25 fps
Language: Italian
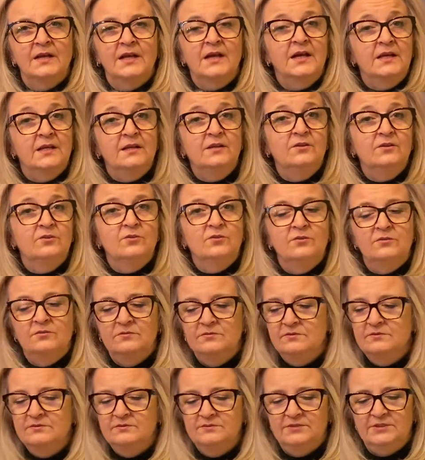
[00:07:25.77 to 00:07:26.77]
carino,
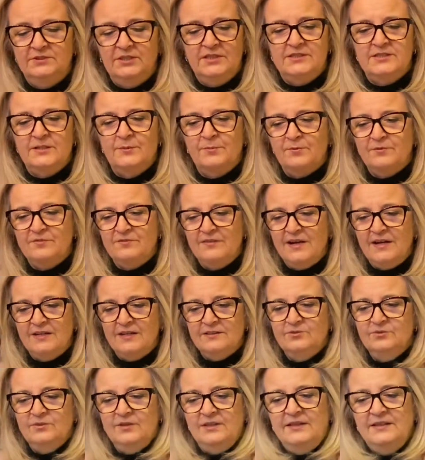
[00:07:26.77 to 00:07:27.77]
mm-hmm. se l'hai già
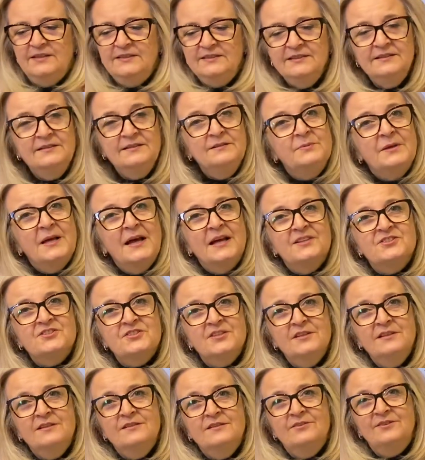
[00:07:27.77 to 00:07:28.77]
provato e Heidi ti
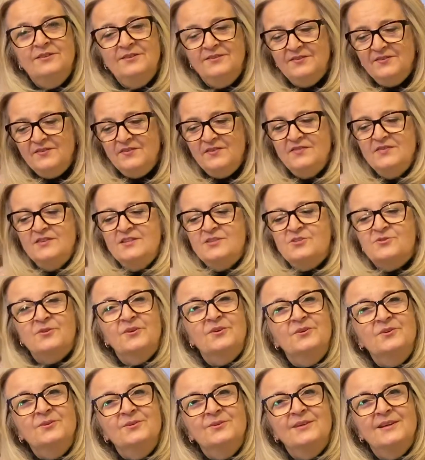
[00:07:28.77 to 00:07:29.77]
piace? Sì. Non l'avevi visto
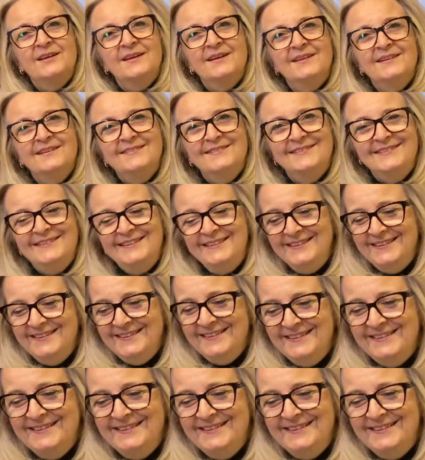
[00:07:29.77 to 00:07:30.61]
ancora eh, con no, i